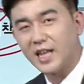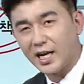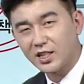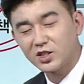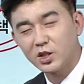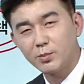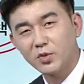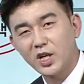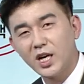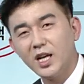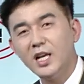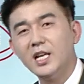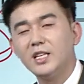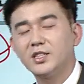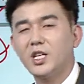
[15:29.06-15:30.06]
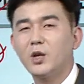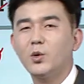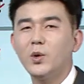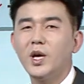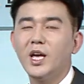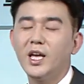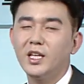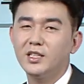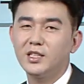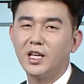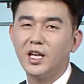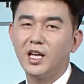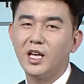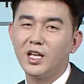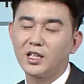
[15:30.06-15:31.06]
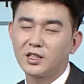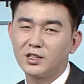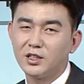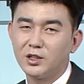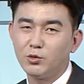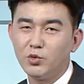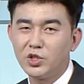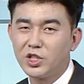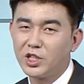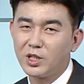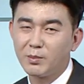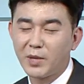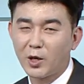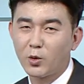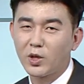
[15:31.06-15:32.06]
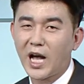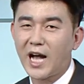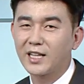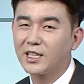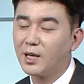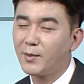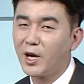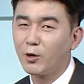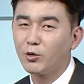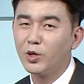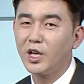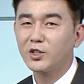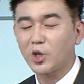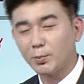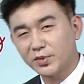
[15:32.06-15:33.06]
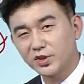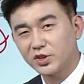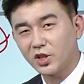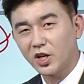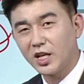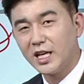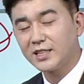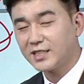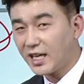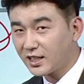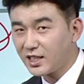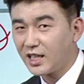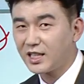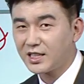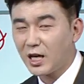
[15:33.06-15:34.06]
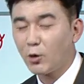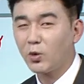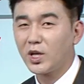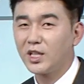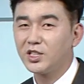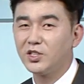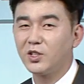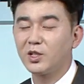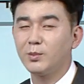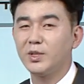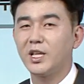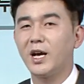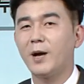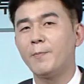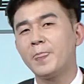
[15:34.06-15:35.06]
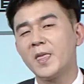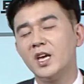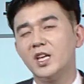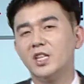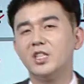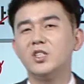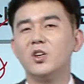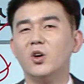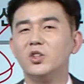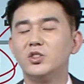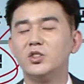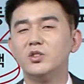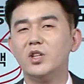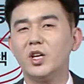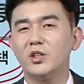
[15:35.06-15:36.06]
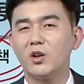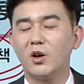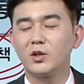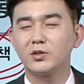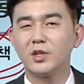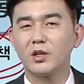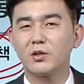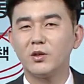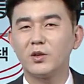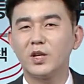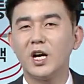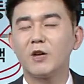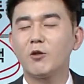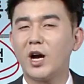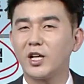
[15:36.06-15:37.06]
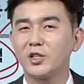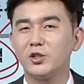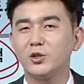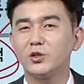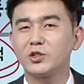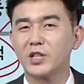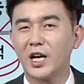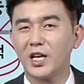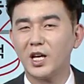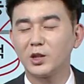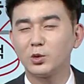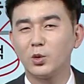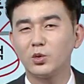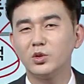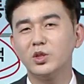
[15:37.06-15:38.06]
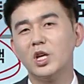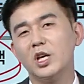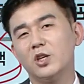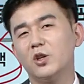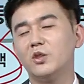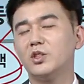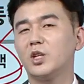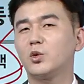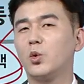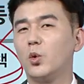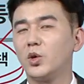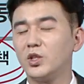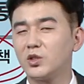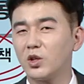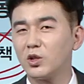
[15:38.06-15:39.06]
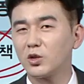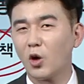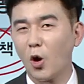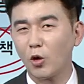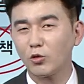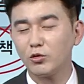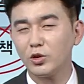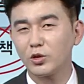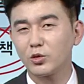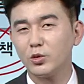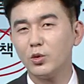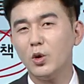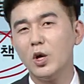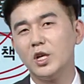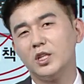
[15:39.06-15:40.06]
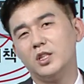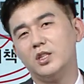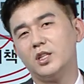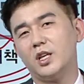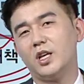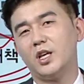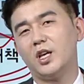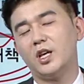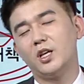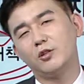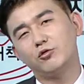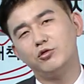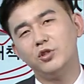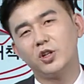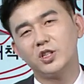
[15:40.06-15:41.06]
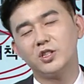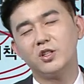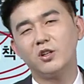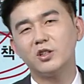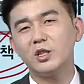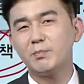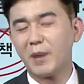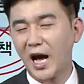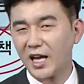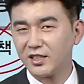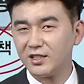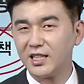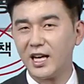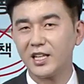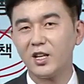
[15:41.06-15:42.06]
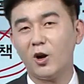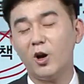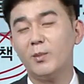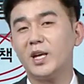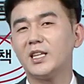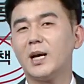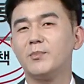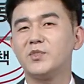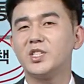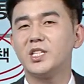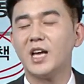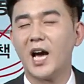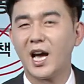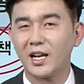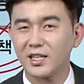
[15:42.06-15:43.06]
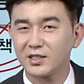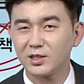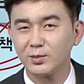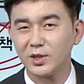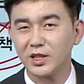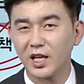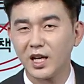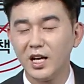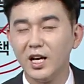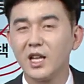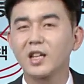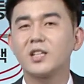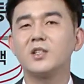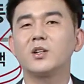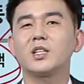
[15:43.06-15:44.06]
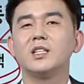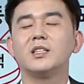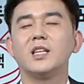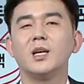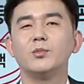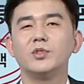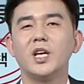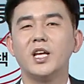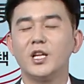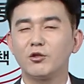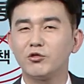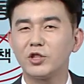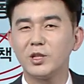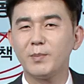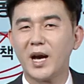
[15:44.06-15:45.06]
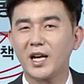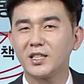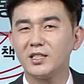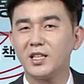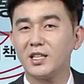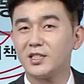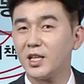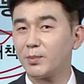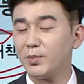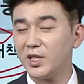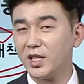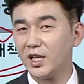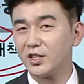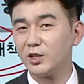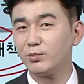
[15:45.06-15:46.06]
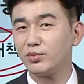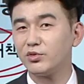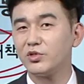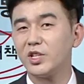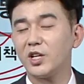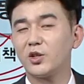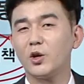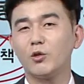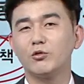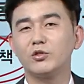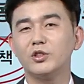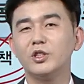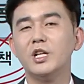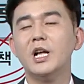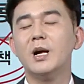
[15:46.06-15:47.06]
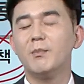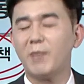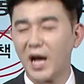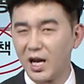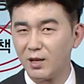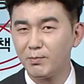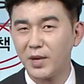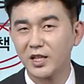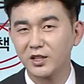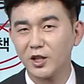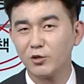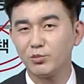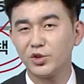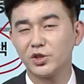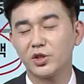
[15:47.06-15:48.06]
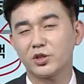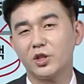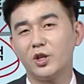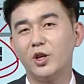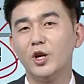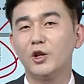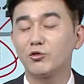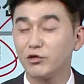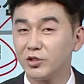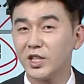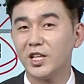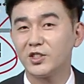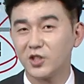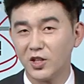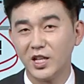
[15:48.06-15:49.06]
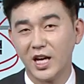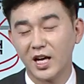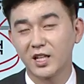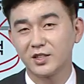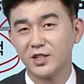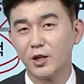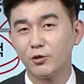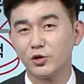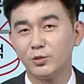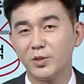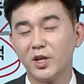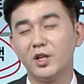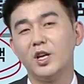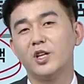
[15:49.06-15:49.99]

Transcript: 장점과 최고의 이제 그 위치 바로 강남하고의 접근성 상당히 탁월한 지역입니다. 이 연신내 역세권과 광진구 자양동은 현재 동의서를 걷고 있고 이제 구역 지정을 받을 날이 얼마 남지 않았습니다. 그렇기 때문에 투기 방지 대책 피하실 분들의 경우는 발빠르게 움직이셔서 투자의 전략 세우시면